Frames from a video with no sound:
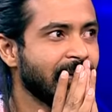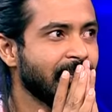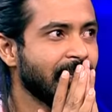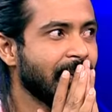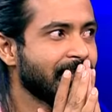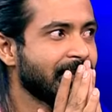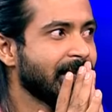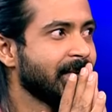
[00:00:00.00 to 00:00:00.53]

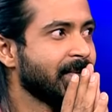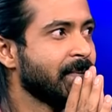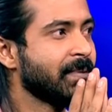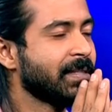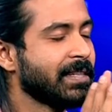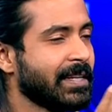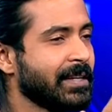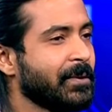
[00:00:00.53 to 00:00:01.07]
ভাবছিলাম আমি
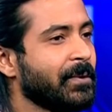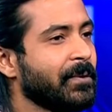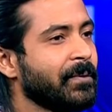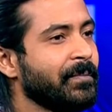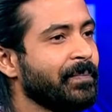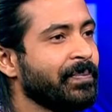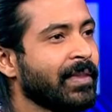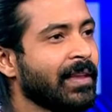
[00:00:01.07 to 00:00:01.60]
সেটাই হলো
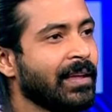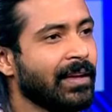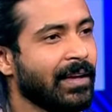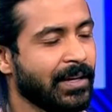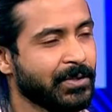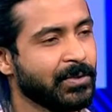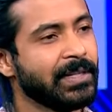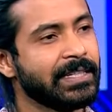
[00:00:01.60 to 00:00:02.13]

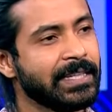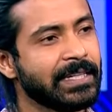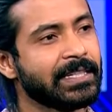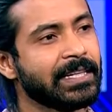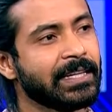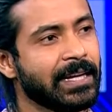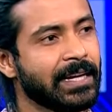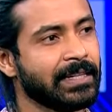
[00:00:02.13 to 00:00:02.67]
আসলে
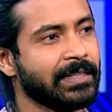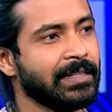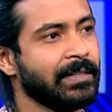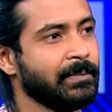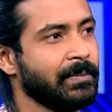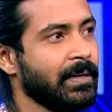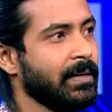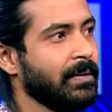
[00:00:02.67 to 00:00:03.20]
ঠিকঠাক একটা
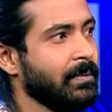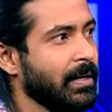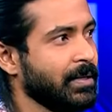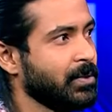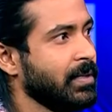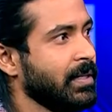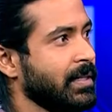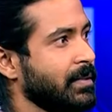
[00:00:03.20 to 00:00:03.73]

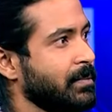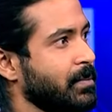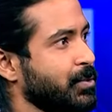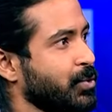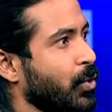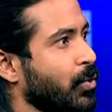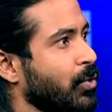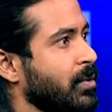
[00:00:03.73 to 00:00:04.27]
আসলে
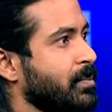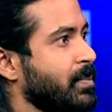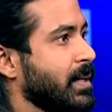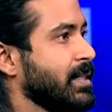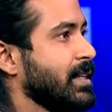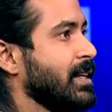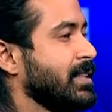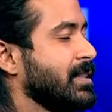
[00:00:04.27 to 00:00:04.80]
সকল
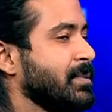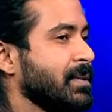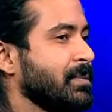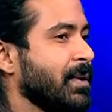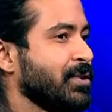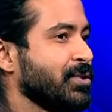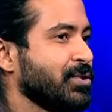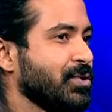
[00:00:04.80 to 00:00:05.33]
পেশাজীবীর
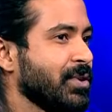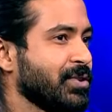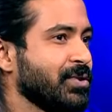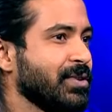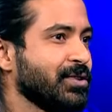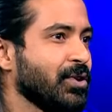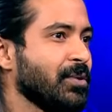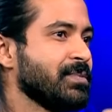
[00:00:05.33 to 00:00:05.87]
মানুষ তো
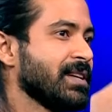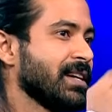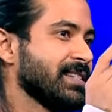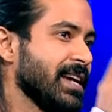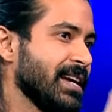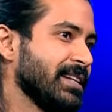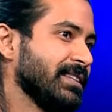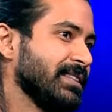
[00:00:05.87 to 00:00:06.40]
আসলে সব জায়গায়
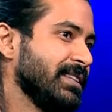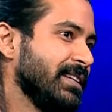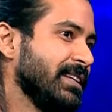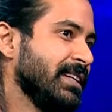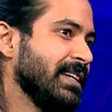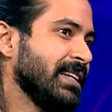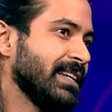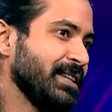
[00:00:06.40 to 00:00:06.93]
যায় না
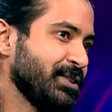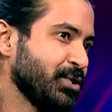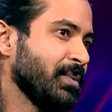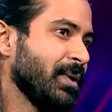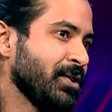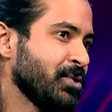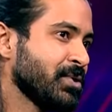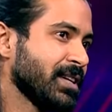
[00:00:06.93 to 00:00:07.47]
কিছু
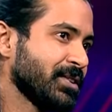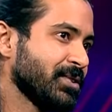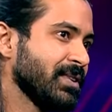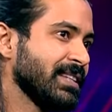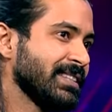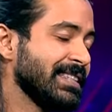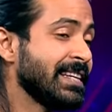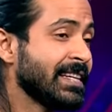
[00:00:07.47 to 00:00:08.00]
মানুষ
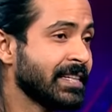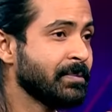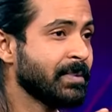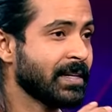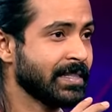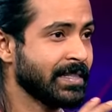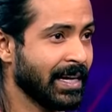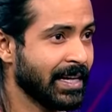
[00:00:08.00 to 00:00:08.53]
আসলে সিলেক্টিভ
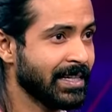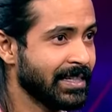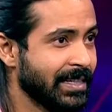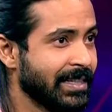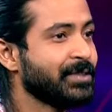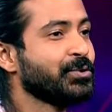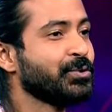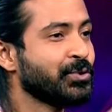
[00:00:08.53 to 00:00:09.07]
একটা জায়গায়
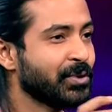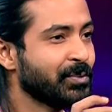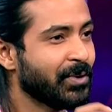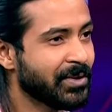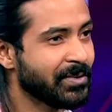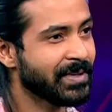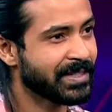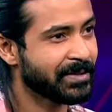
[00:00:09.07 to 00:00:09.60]
যায় সুন্দর পরিবেশ